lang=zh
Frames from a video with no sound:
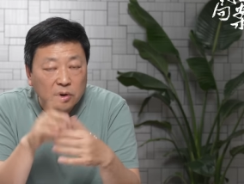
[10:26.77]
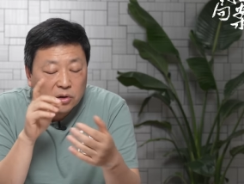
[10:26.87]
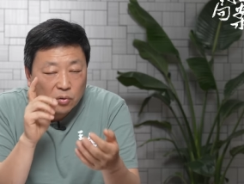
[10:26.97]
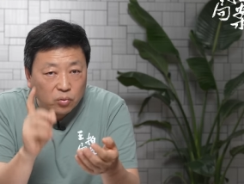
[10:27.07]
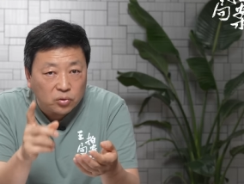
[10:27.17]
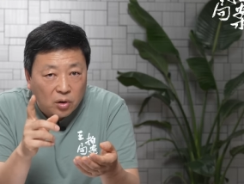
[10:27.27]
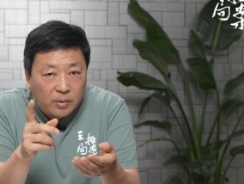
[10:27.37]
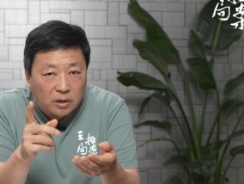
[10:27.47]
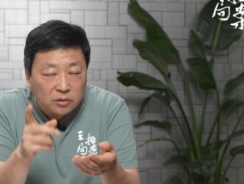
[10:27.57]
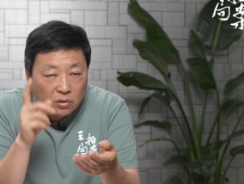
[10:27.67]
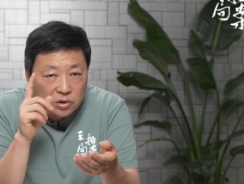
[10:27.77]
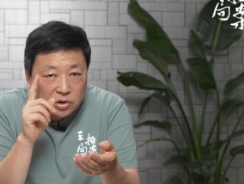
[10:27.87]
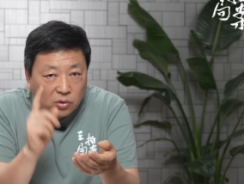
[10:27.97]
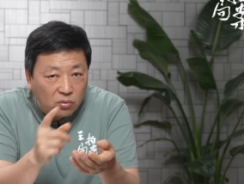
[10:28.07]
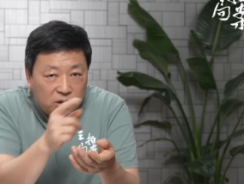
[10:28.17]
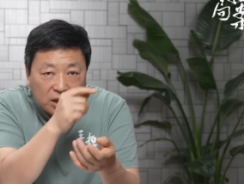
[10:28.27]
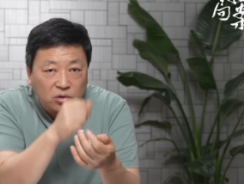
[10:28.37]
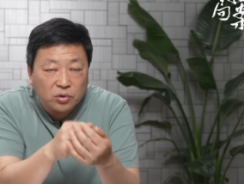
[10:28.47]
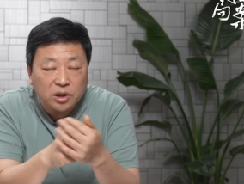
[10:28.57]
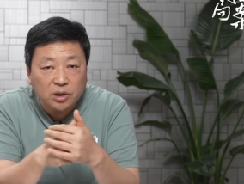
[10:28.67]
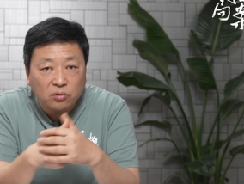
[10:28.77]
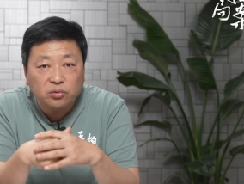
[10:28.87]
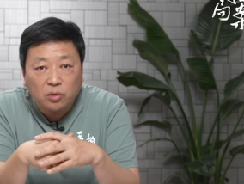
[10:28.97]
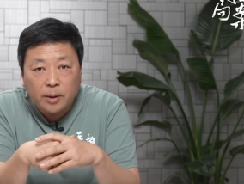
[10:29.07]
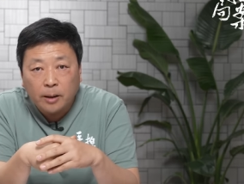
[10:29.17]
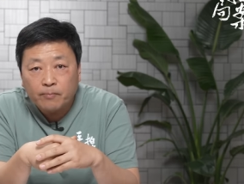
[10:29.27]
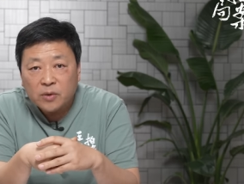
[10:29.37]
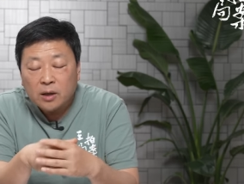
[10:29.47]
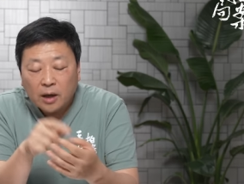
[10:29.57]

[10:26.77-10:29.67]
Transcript: 但是这个乌托邦到底是共产主义那个乌托邦，